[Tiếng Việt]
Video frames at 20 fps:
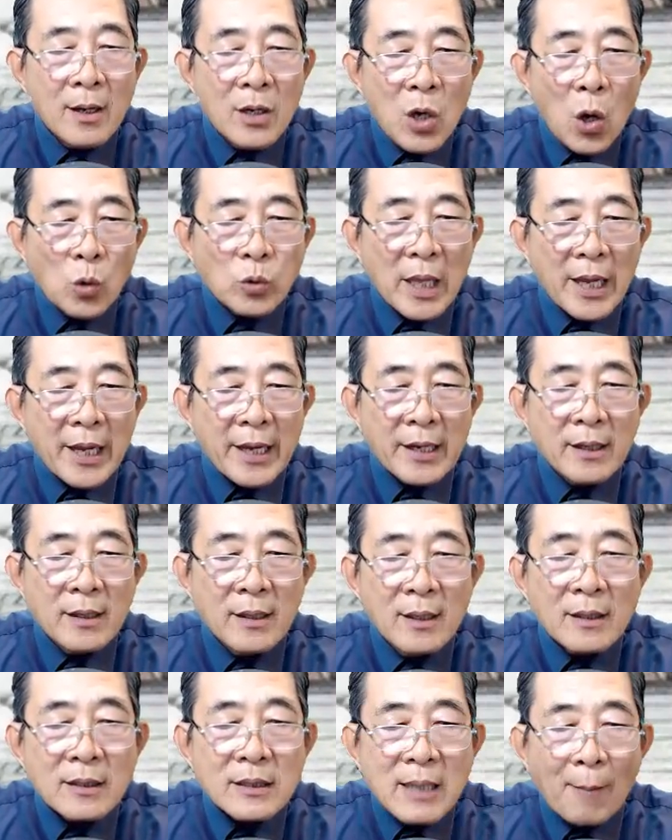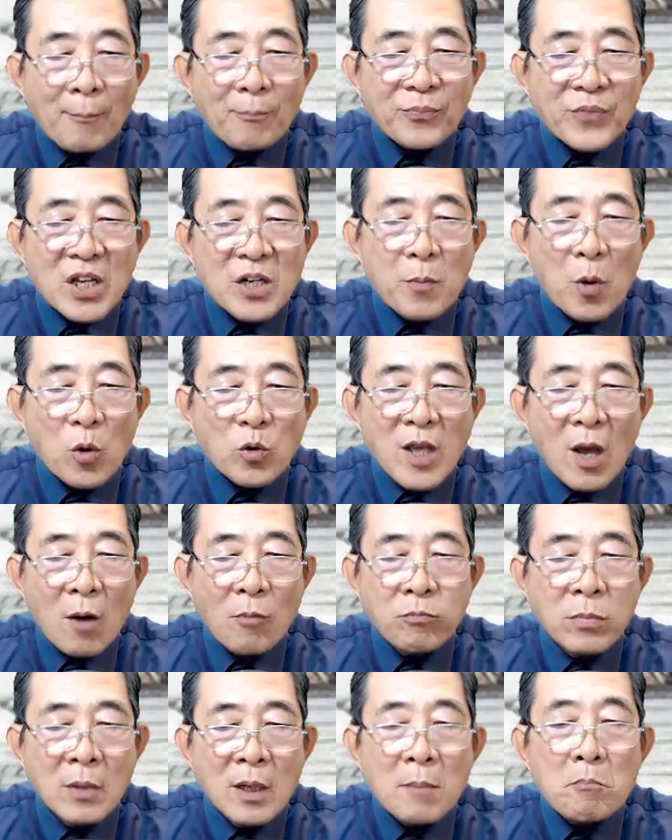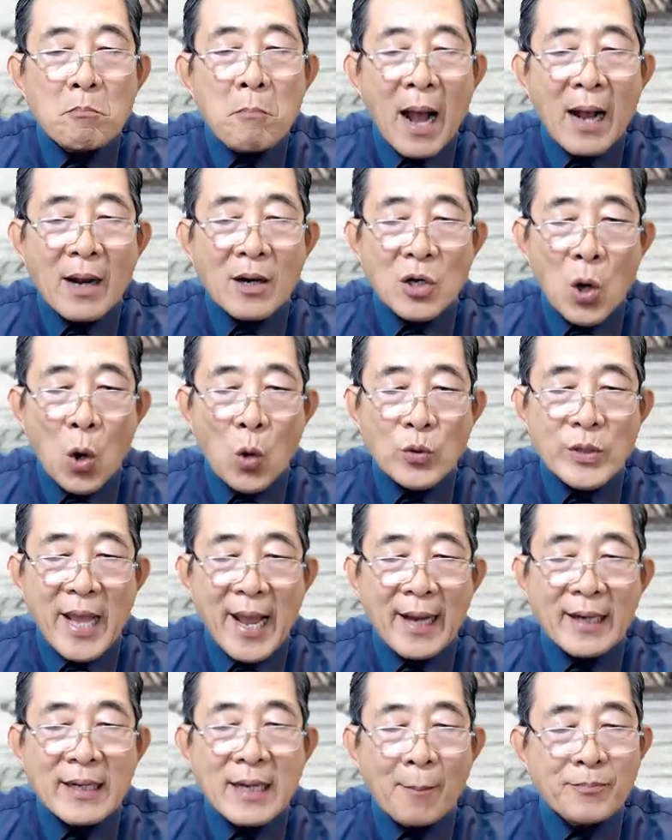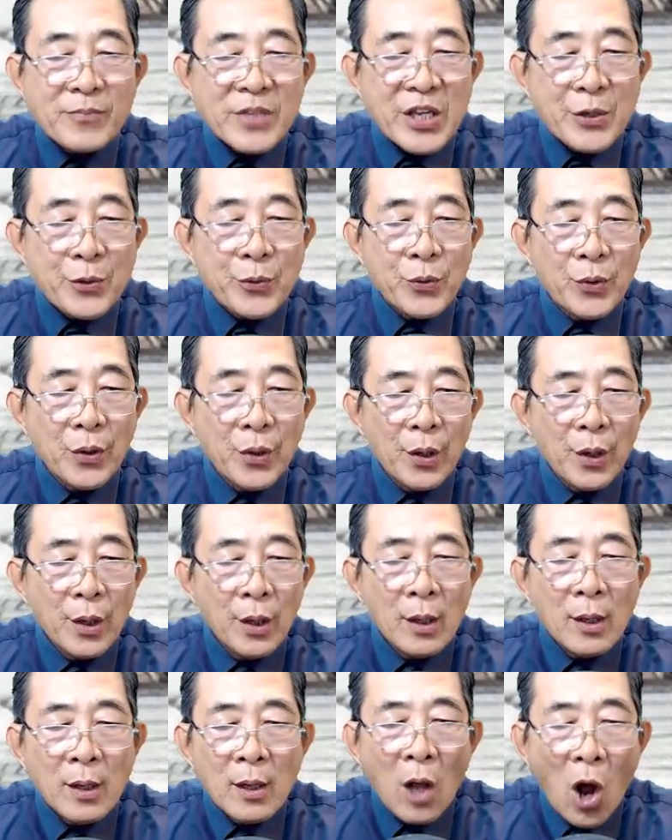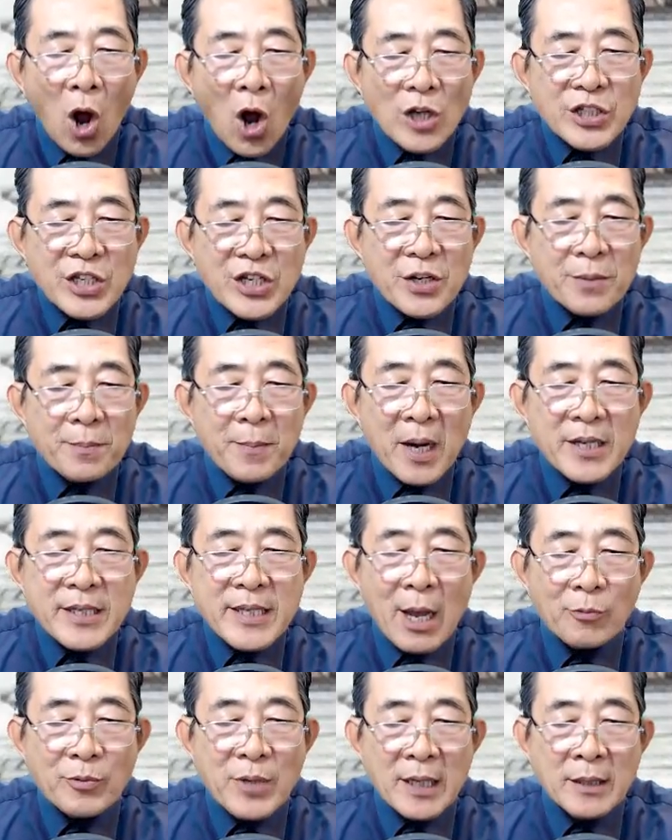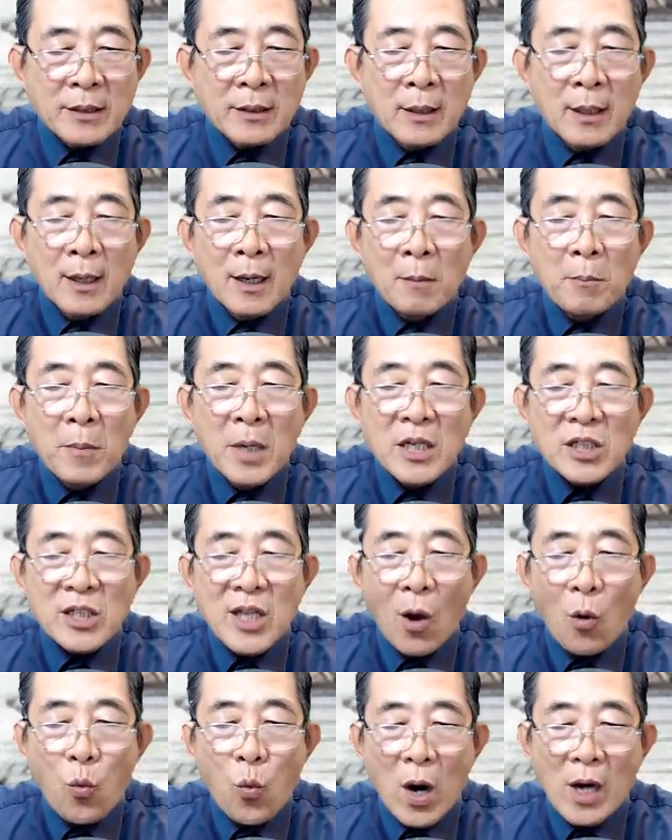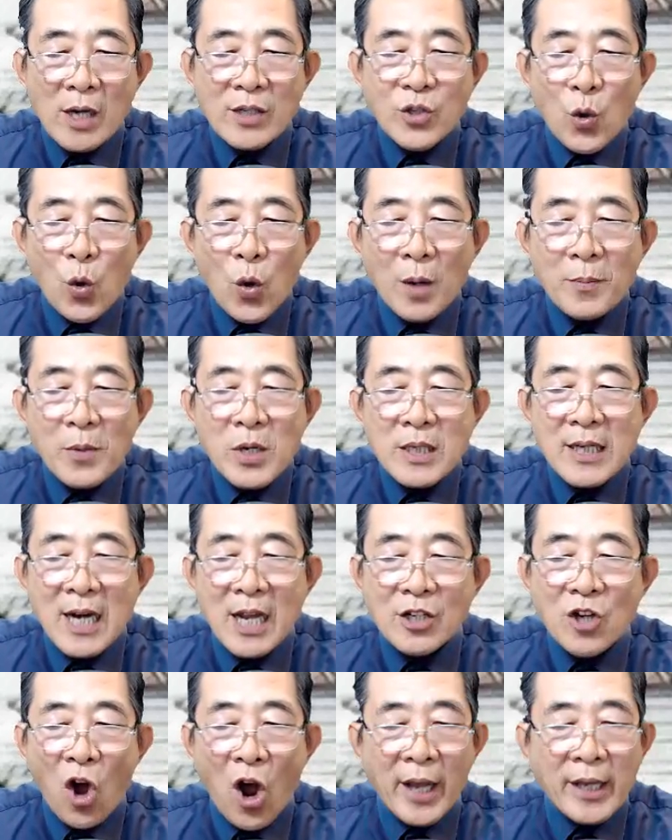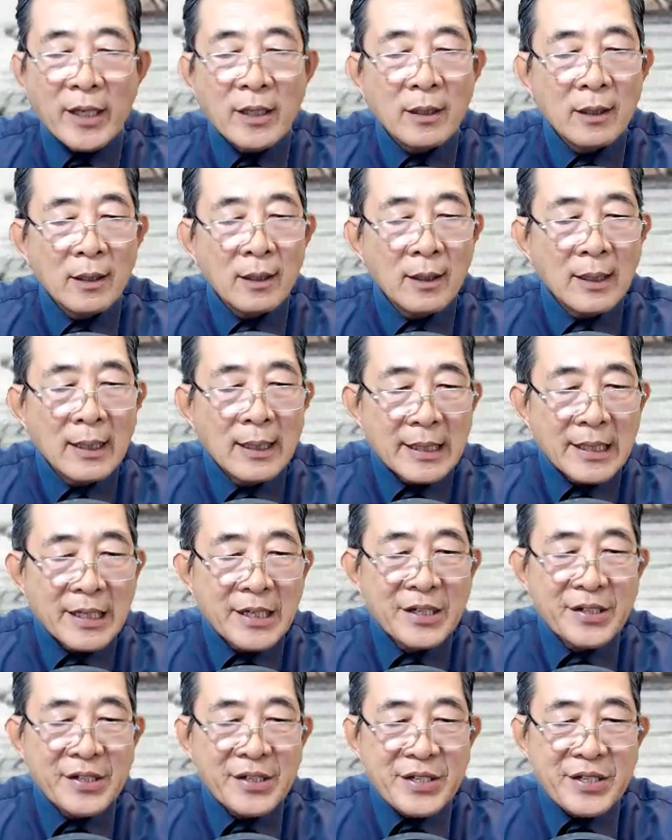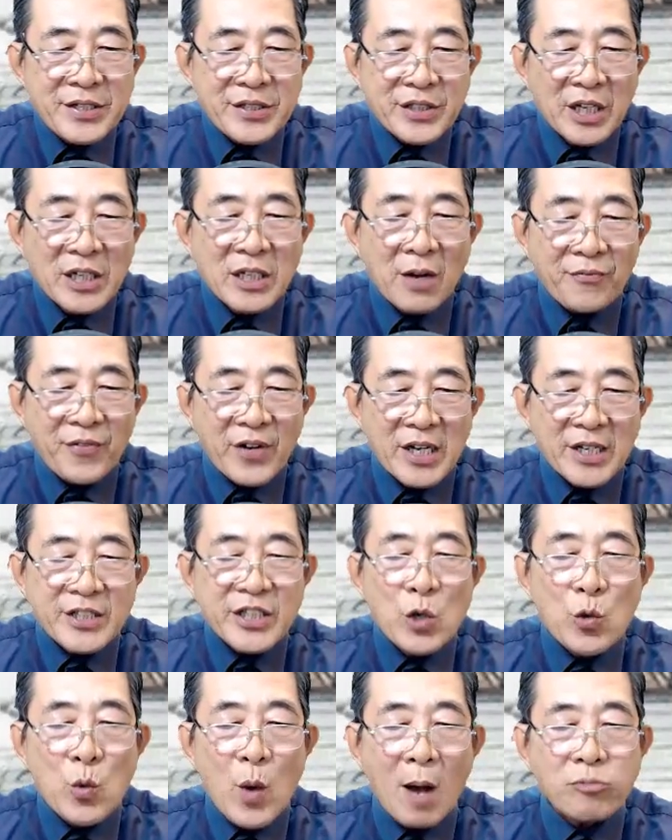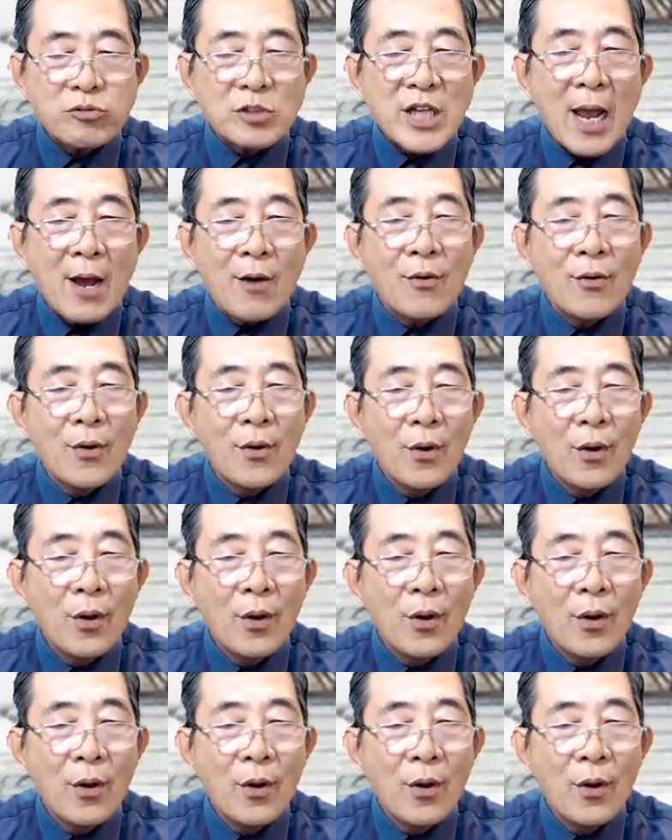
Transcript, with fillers: Lô Thị trầm tư một chốc, mặt lộ vẻ đăm chiêu. Họ vừa mới vào đình, Minh Châu quận chúa bước lên hỏi, Ngươi chính là Phượng Chiếu Ngọc sao?